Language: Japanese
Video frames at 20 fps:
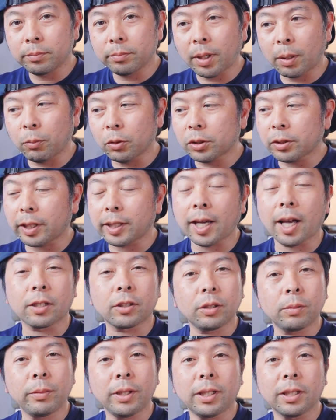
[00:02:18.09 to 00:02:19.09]
まあ、もしくは
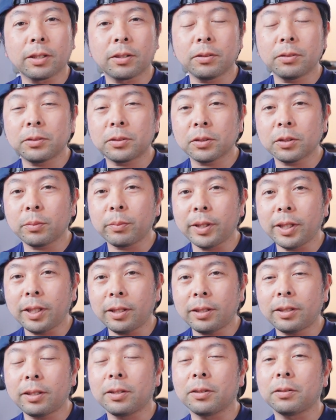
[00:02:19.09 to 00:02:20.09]
100mm、
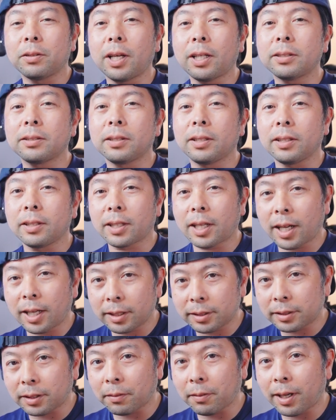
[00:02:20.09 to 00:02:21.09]
90mm っていうレンズに
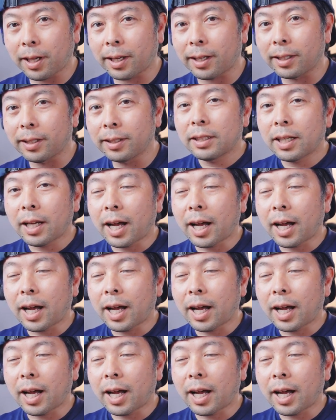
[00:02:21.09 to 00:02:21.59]
関しては、